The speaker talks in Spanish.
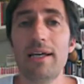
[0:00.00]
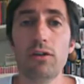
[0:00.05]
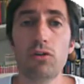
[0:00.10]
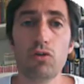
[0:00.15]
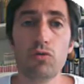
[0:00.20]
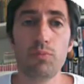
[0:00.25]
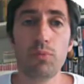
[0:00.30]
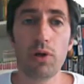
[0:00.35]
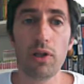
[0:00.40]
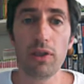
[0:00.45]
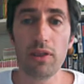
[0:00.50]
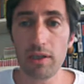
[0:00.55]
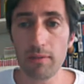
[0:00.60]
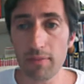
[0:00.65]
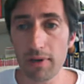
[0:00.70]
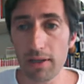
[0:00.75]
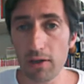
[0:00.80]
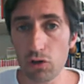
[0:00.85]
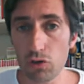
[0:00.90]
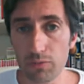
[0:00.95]
datos por
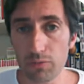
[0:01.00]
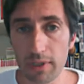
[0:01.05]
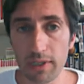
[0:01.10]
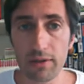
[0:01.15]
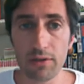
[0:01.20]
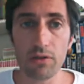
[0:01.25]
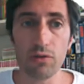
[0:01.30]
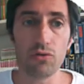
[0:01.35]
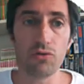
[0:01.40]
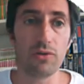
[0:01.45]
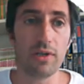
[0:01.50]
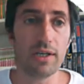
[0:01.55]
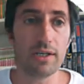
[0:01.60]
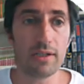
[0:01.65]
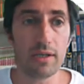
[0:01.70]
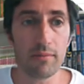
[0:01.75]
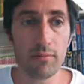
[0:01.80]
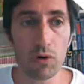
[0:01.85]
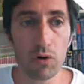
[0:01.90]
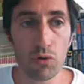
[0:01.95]
encima de los vídeos. De
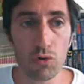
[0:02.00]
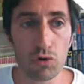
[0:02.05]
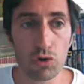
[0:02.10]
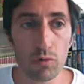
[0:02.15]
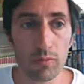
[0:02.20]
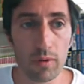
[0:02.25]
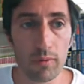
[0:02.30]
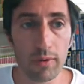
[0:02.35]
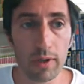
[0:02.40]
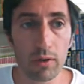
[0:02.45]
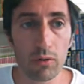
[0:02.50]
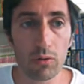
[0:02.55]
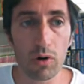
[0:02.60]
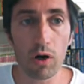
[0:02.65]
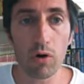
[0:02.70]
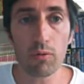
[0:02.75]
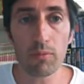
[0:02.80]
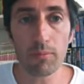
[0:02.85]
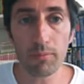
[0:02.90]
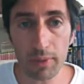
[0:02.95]
ese modo yo me vengo
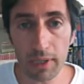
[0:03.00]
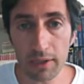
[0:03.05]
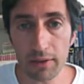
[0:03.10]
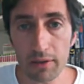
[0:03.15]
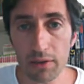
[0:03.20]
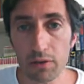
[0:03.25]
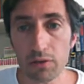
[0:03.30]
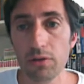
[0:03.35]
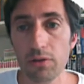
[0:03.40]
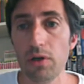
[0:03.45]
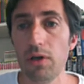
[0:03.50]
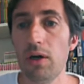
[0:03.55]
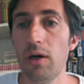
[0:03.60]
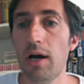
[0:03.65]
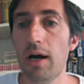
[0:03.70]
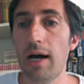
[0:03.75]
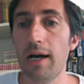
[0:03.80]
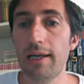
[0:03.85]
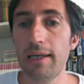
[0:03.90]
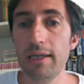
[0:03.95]
a un vídeo,
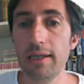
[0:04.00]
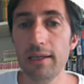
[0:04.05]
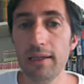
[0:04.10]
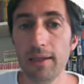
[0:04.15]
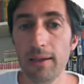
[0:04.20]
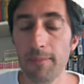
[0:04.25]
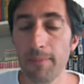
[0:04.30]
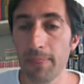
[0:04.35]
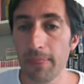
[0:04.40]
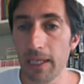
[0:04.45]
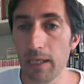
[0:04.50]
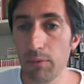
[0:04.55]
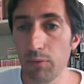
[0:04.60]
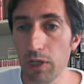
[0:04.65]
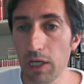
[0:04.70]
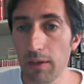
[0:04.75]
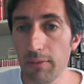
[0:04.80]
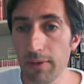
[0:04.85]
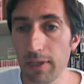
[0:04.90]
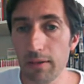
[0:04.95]
aquí y
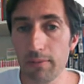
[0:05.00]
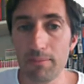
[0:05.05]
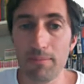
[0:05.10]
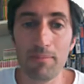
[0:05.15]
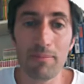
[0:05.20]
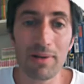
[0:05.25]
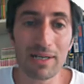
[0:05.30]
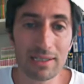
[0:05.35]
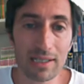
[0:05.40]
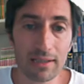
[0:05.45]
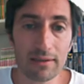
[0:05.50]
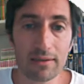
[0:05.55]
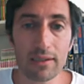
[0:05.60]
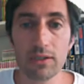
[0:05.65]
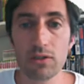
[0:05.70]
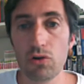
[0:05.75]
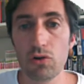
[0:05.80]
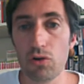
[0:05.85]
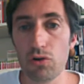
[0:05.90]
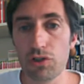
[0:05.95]
voy a ver
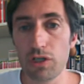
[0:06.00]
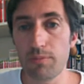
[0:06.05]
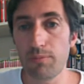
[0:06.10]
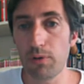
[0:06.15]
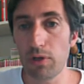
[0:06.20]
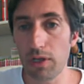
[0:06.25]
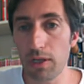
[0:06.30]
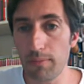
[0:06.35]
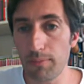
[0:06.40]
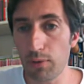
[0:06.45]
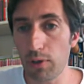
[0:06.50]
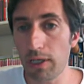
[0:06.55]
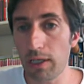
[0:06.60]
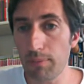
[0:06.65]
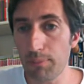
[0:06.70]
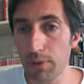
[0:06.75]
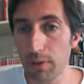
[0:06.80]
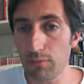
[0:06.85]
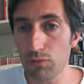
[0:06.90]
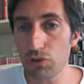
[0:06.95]
bastantes cosas. Por ejemplo,
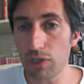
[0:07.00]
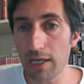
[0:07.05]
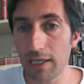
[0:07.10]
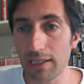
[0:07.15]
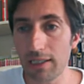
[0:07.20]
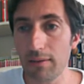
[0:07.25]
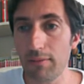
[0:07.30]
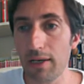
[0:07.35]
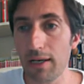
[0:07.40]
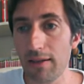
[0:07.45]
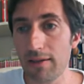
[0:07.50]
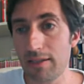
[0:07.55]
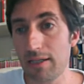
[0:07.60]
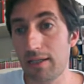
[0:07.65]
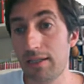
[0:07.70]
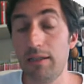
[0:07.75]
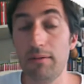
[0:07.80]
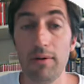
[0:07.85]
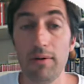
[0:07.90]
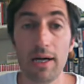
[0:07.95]
aquí podemos activar y
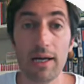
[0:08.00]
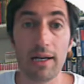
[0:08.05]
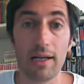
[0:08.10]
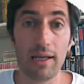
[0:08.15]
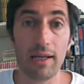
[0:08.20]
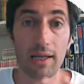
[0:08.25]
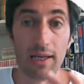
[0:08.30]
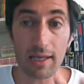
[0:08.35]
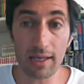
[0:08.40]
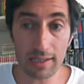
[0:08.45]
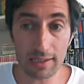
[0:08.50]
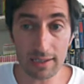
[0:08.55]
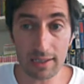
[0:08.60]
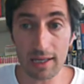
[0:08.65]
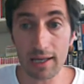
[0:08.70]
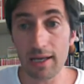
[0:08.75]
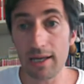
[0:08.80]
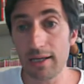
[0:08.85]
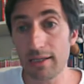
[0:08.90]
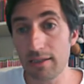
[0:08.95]
desactivar
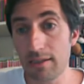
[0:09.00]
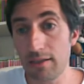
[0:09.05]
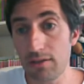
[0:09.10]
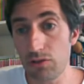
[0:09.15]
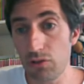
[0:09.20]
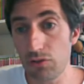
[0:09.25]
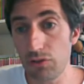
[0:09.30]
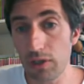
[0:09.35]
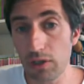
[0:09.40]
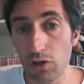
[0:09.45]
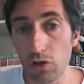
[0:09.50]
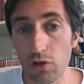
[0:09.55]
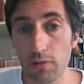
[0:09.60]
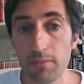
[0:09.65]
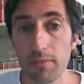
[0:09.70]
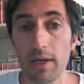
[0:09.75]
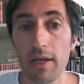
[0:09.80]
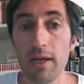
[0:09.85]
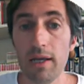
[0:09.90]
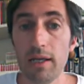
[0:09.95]
esta extensión de
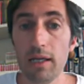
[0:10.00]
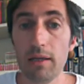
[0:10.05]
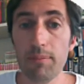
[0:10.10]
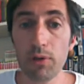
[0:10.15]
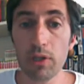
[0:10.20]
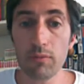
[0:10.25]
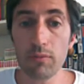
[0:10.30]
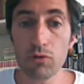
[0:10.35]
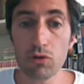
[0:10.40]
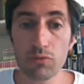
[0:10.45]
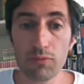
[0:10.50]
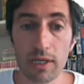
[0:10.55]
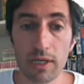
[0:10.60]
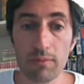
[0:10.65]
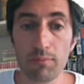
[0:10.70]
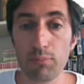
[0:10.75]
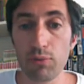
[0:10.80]
Chrome y podemos ver